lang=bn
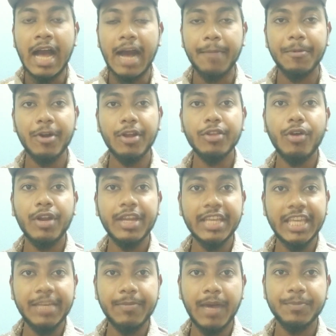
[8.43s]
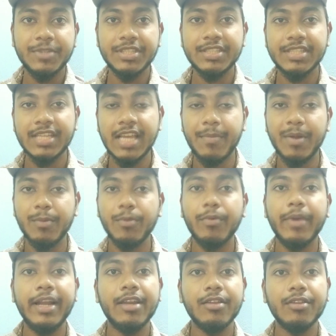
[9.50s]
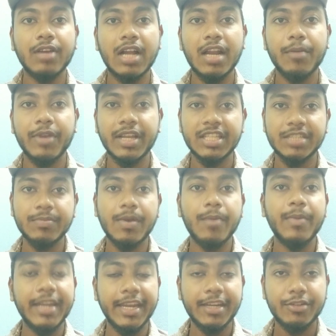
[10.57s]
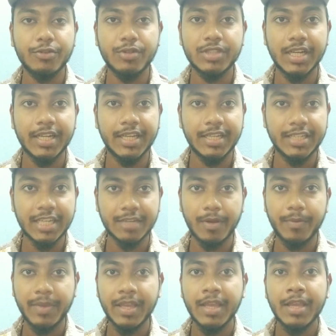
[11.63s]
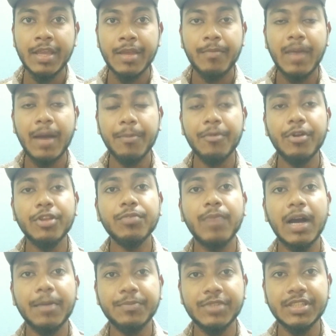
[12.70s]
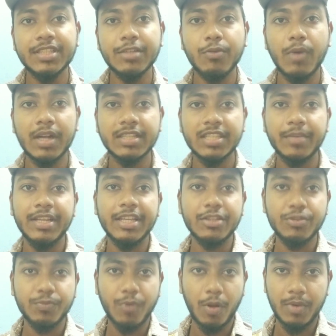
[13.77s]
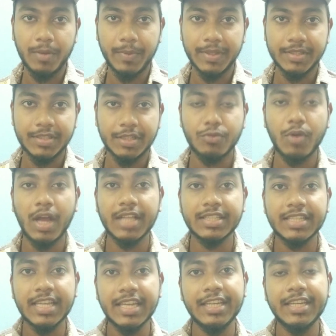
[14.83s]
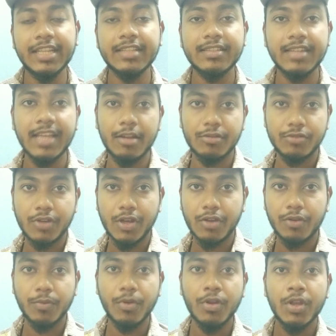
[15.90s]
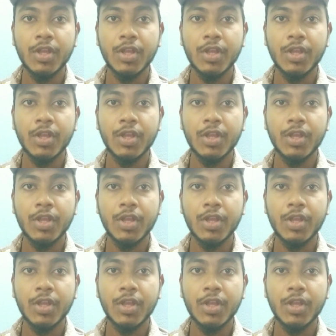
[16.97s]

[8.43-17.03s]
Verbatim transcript: আপনারা হয়তো অনেকেই ভাবছেন যে আমার মোবাইলটা হয়তো খারাপ হয়ে গেছে বা আমার নেট চলছে না ঠিকঠাকভাবে বা আপনারা হয়তো ভাবছেন যে হোয়াটসঅ্যাপের কিছু প্রবলেম এসেছে তো আজকে এই ডিটেলস নিয়ে আলোচনা করব